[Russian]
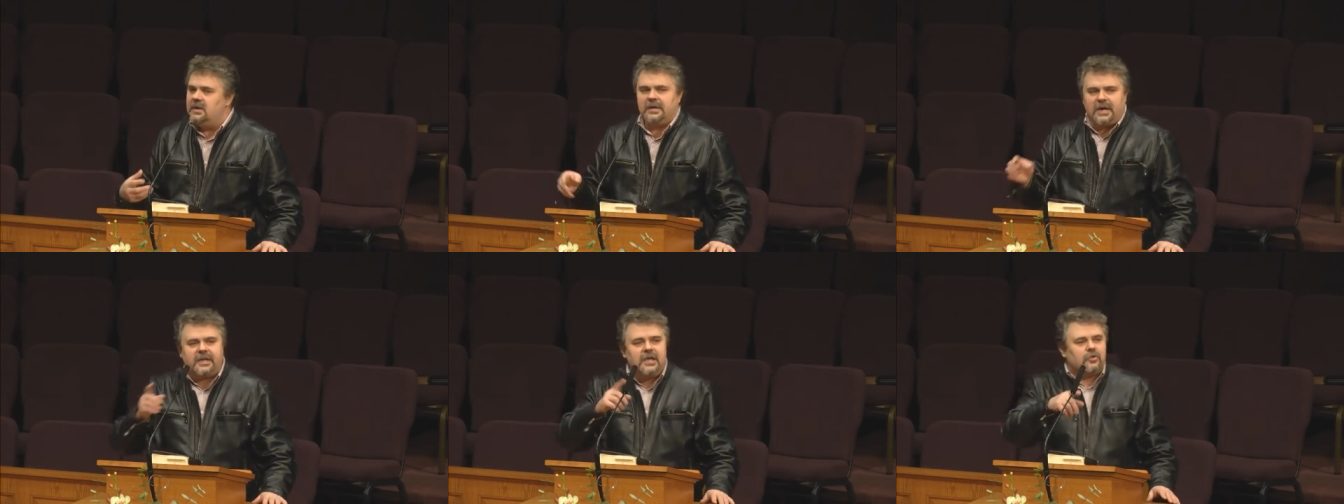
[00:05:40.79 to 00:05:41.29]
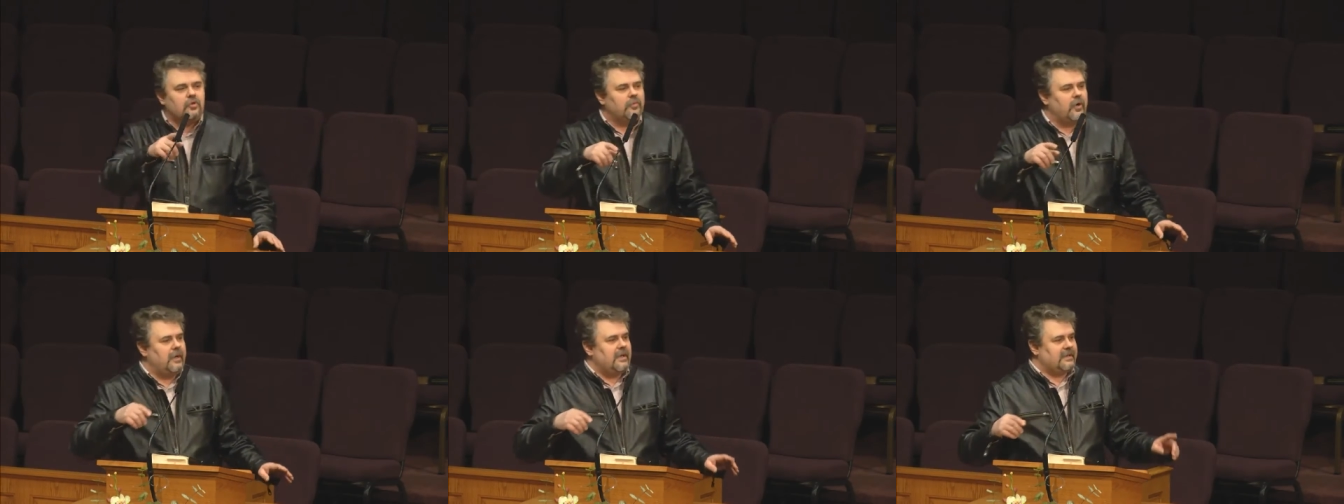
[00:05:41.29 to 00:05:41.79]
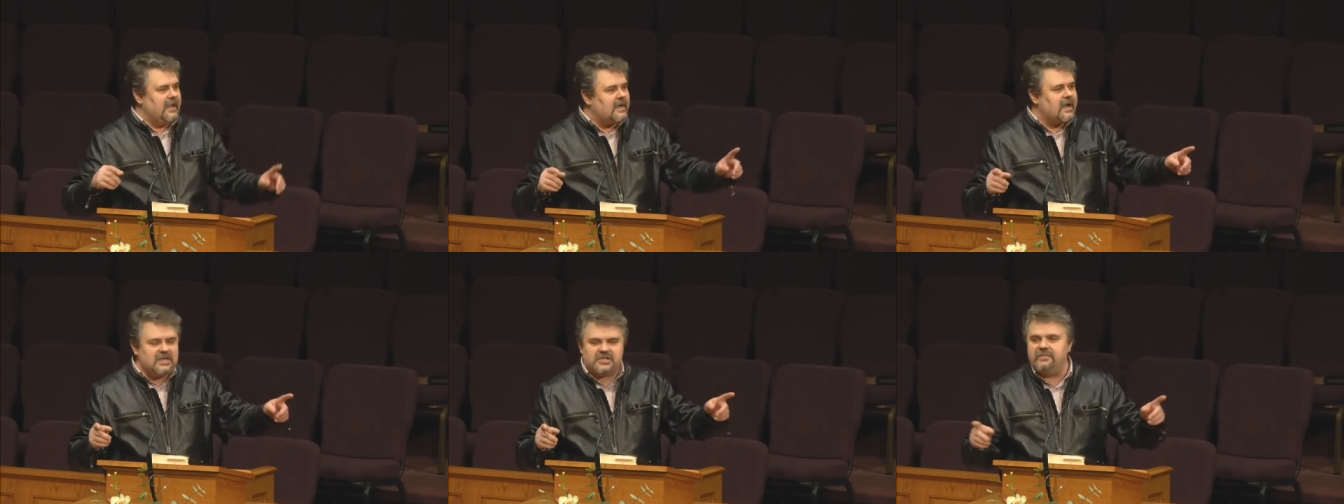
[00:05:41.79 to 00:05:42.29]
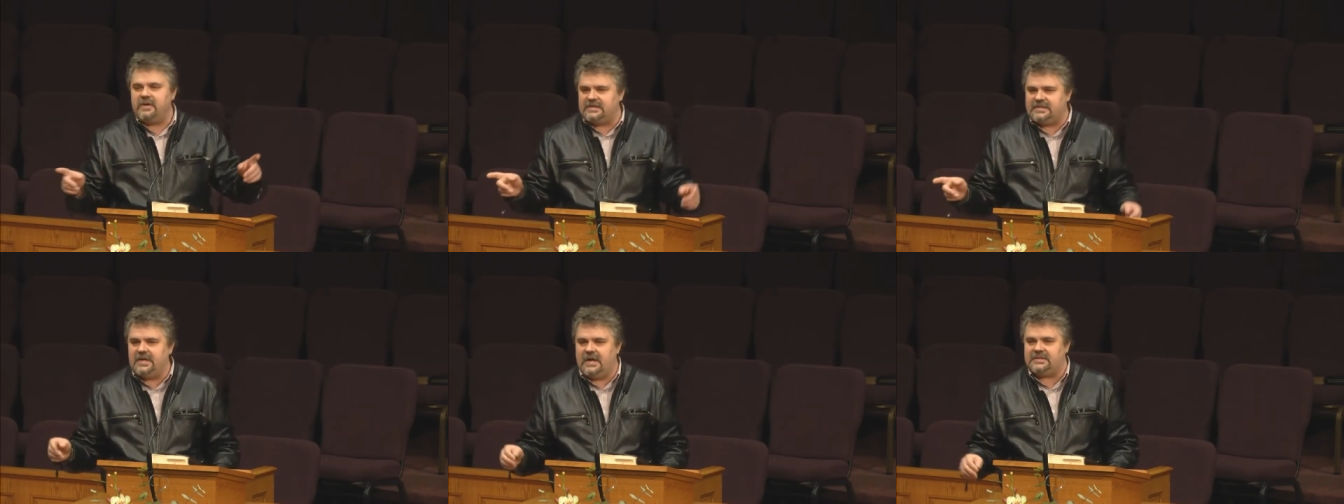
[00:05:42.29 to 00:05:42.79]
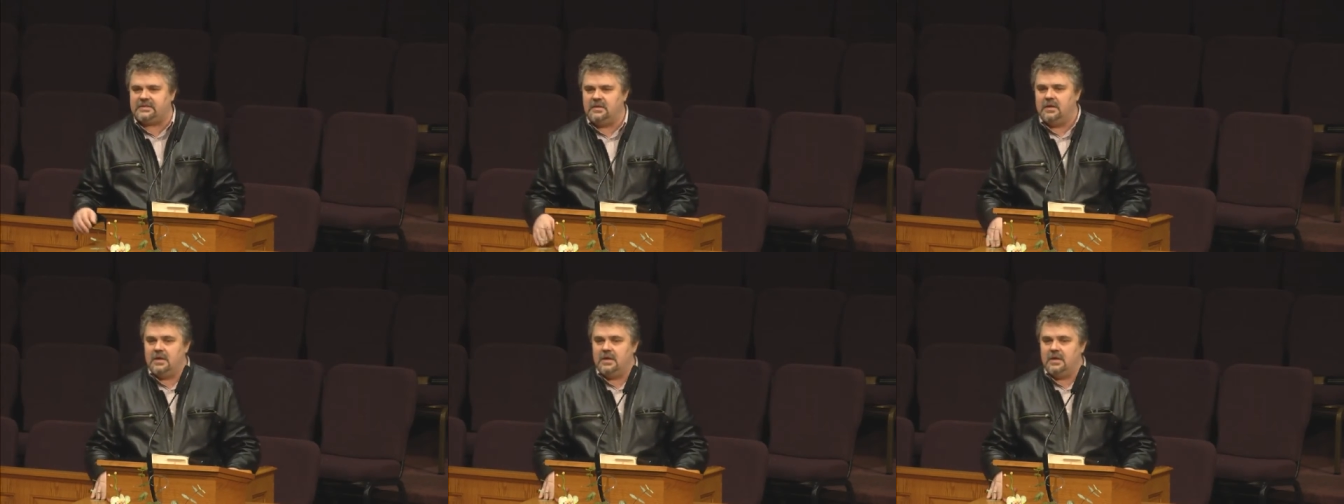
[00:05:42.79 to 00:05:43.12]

как я думаю, для каждого из нас.